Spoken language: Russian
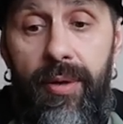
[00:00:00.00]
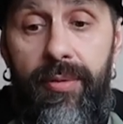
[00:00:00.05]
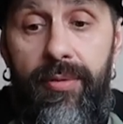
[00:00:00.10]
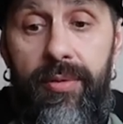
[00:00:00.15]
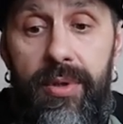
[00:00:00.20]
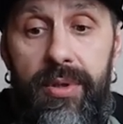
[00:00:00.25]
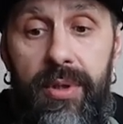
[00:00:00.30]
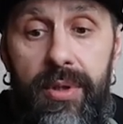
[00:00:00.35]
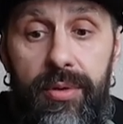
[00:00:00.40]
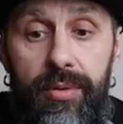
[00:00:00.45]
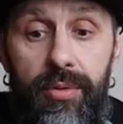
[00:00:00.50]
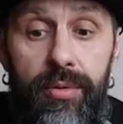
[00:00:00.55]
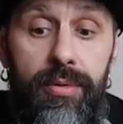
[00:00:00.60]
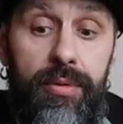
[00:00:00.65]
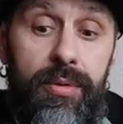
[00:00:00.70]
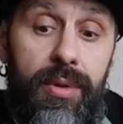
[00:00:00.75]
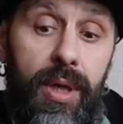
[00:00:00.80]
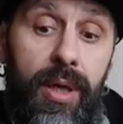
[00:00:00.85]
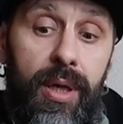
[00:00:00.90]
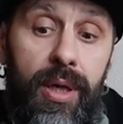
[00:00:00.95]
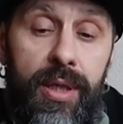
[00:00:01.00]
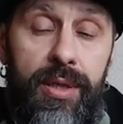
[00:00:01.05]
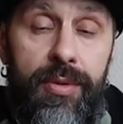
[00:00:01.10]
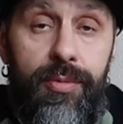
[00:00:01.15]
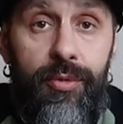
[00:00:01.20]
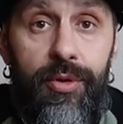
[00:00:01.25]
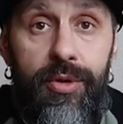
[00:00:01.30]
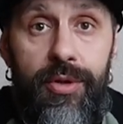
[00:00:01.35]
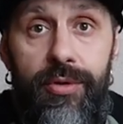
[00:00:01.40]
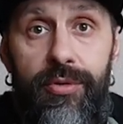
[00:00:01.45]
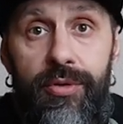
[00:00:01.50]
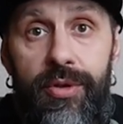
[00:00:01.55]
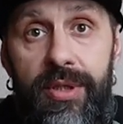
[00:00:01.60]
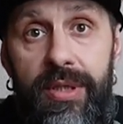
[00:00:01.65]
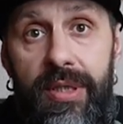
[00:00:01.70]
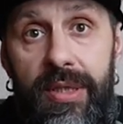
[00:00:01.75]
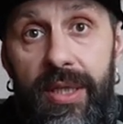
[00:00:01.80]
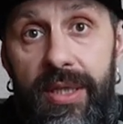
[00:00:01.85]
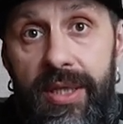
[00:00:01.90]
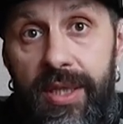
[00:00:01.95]
Вот, и тут вот как раз можно уже
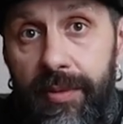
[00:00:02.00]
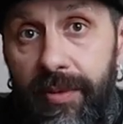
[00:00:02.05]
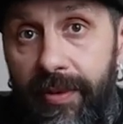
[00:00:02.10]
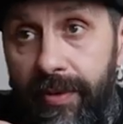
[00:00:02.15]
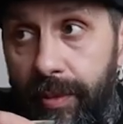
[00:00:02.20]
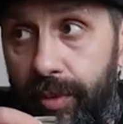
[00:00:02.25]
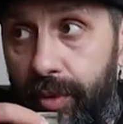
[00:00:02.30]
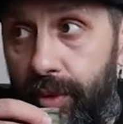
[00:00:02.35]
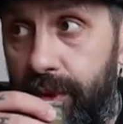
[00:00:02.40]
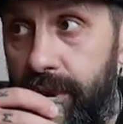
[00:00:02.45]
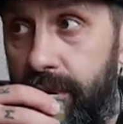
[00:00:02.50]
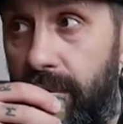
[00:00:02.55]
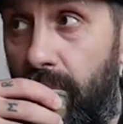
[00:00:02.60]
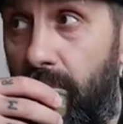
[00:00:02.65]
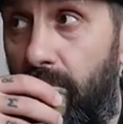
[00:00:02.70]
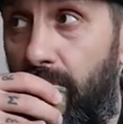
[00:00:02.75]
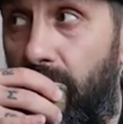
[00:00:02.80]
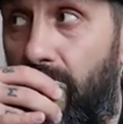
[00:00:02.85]
задать себе вопрос,